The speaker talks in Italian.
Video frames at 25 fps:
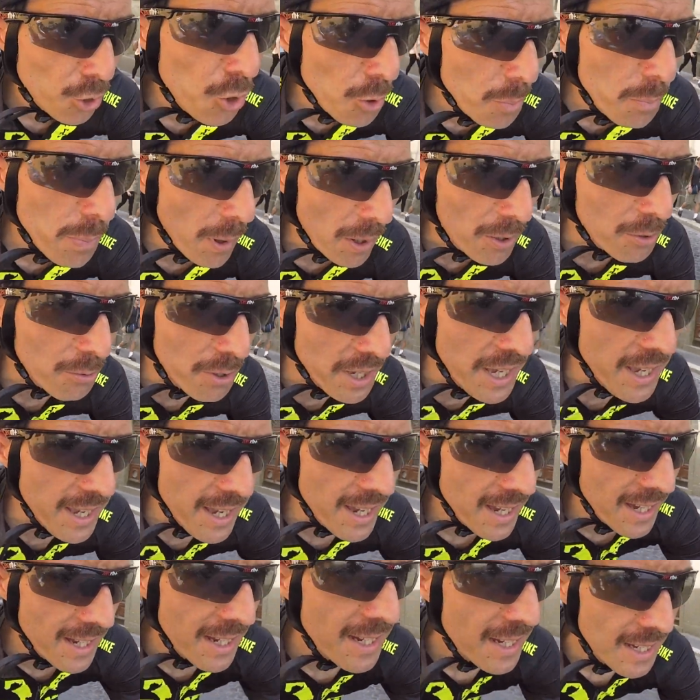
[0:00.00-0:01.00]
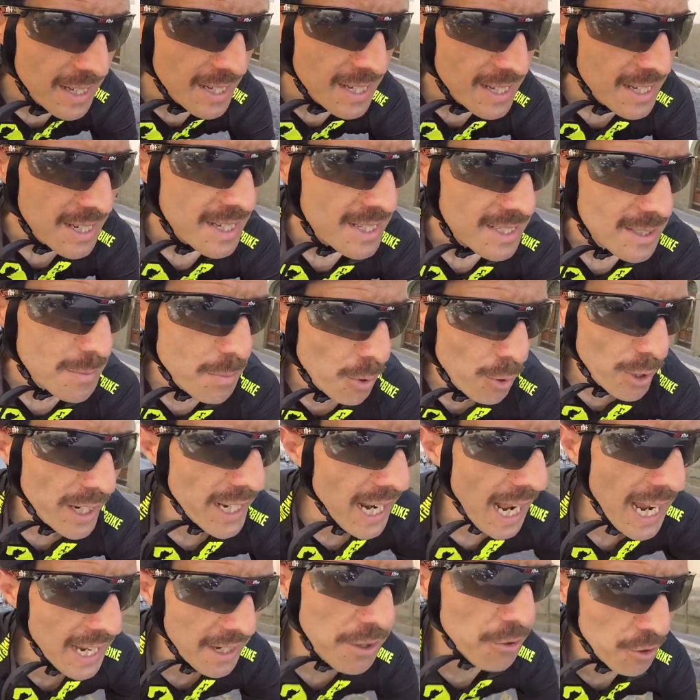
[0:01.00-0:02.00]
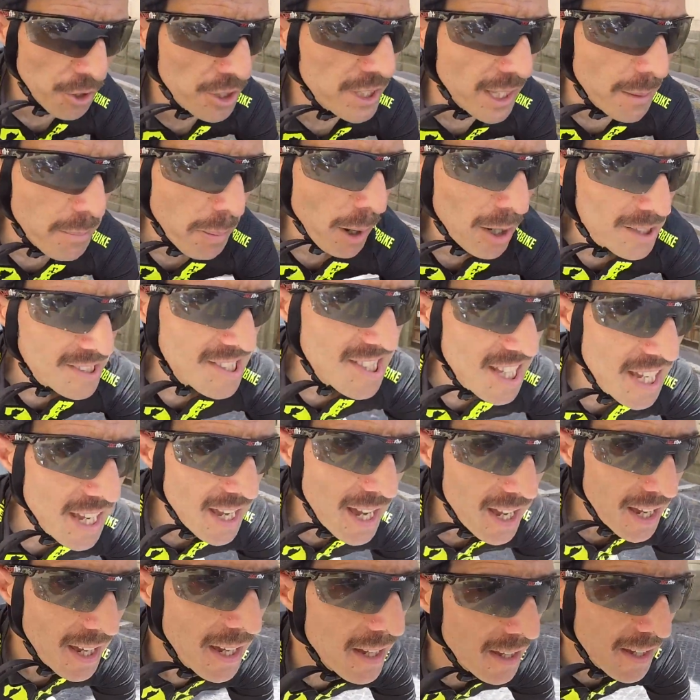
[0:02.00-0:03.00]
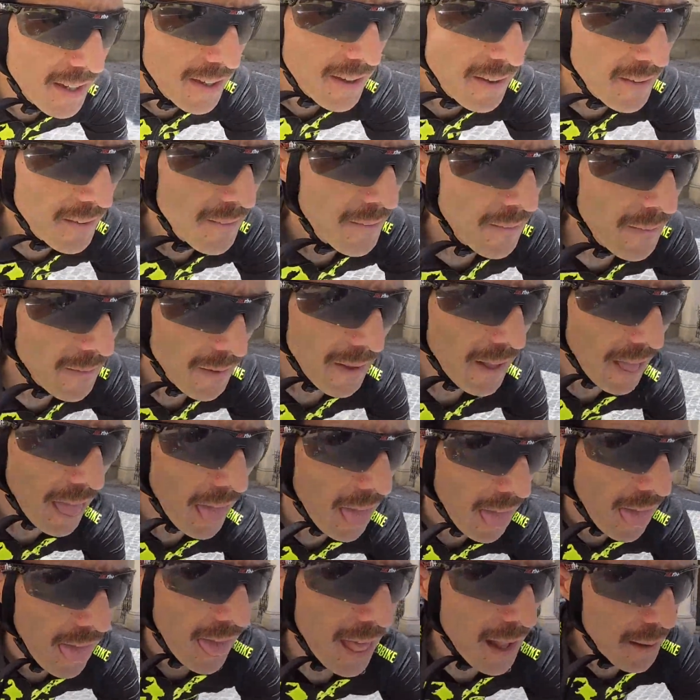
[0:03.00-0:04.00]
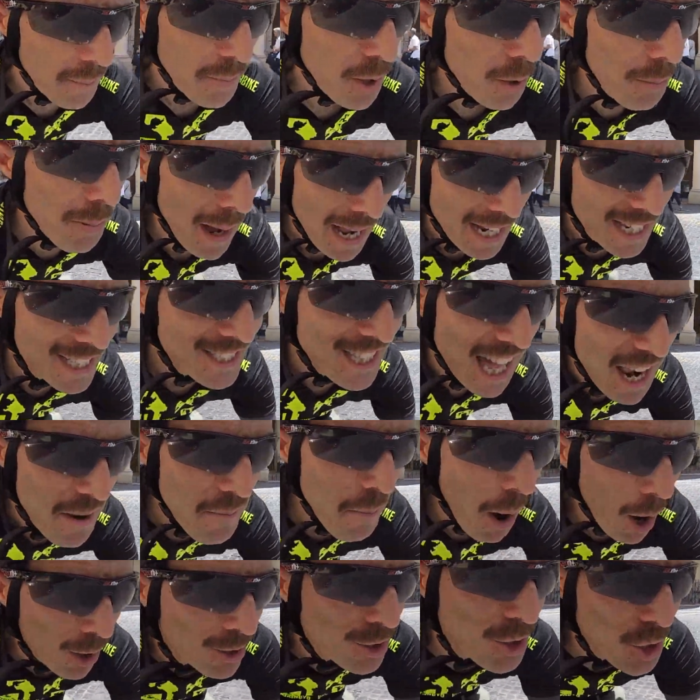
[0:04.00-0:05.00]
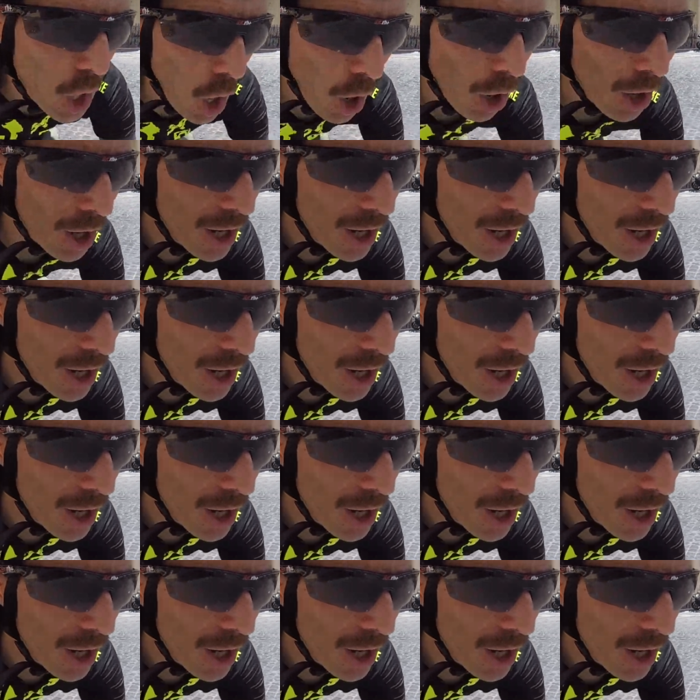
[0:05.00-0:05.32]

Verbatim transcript: il gruppo qui sbucherà in uno dei posti più belli del mondo